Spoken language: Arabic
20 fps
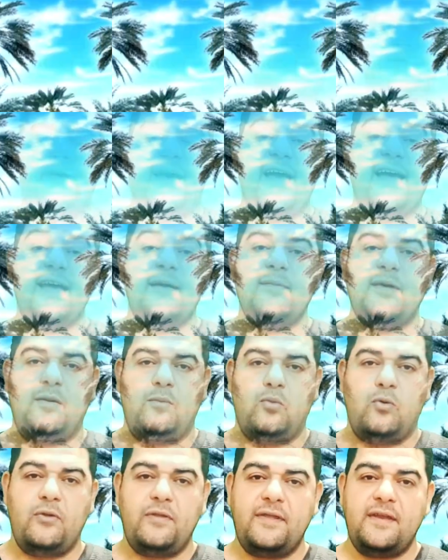فحكم
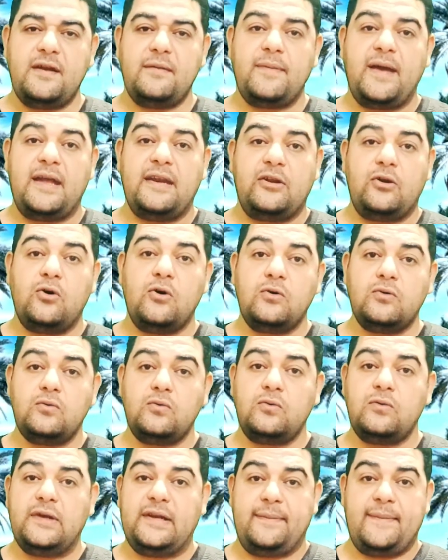المنذر بأن
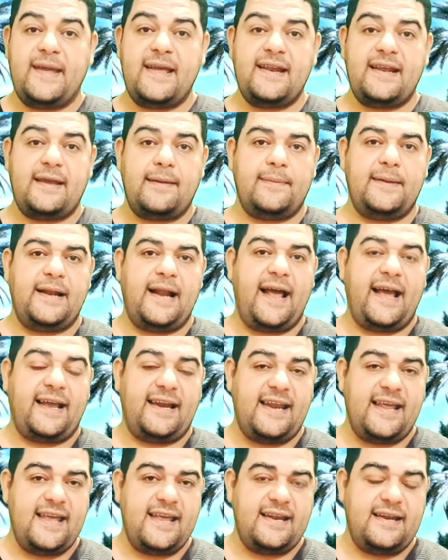يعطوا لمالك بن
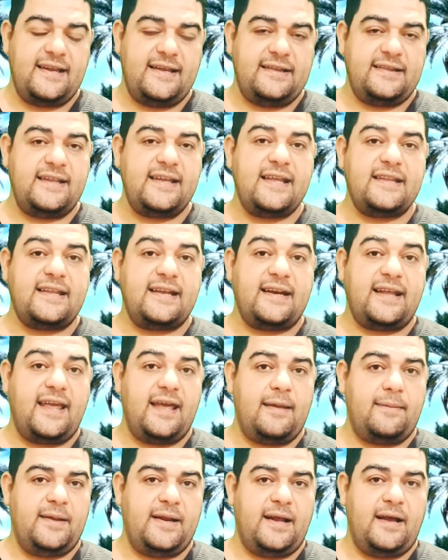العجلان دية
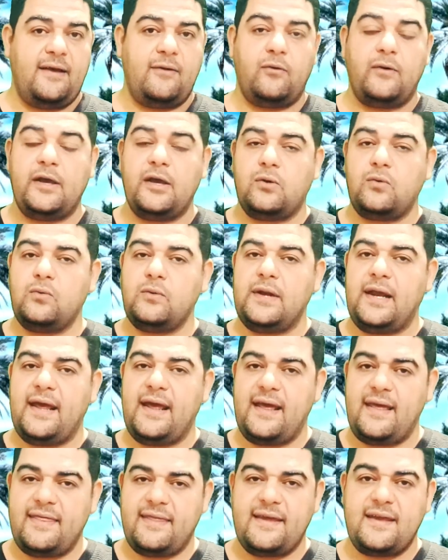كاملة ويكون
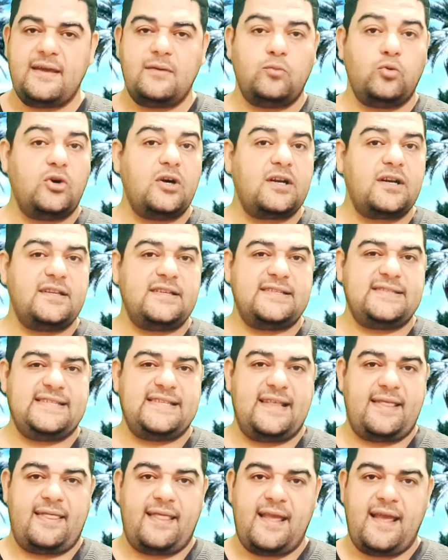هذا مجرد
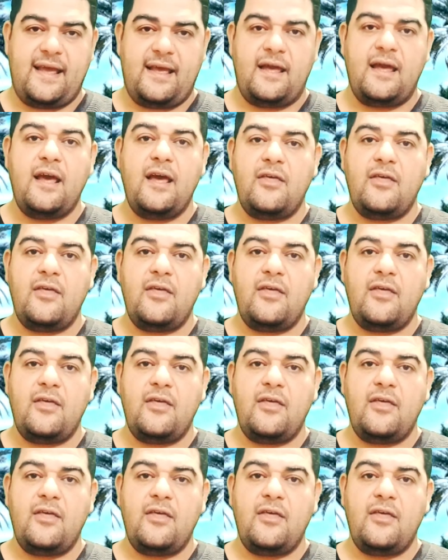استثناء